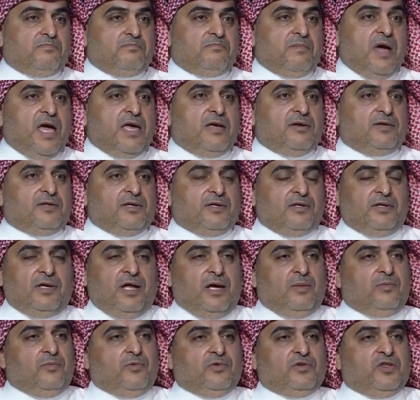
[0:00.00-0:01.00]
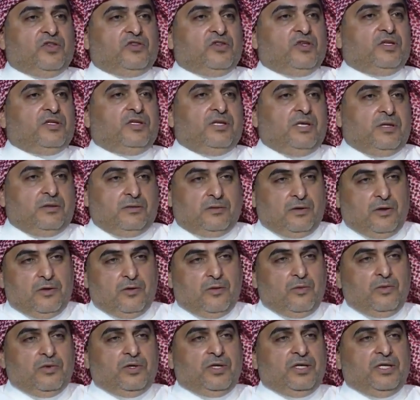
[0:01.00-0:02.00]
ما يقدر يلعب مده سنتين
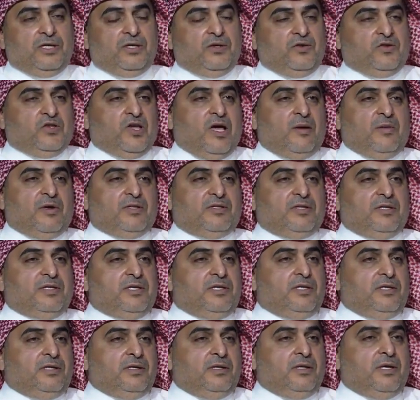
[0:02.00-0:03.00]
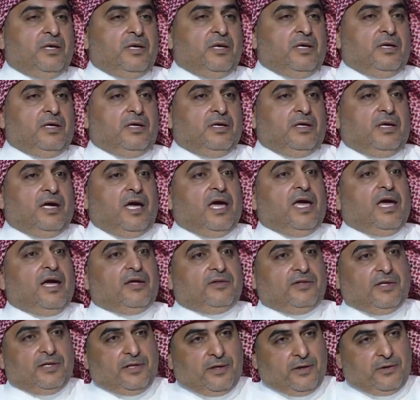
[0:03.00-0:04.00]
ممكن الاصابه تنهي
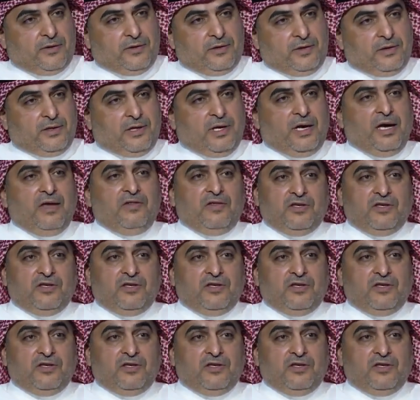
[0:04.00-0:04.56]
حياته الرياضيه إيه.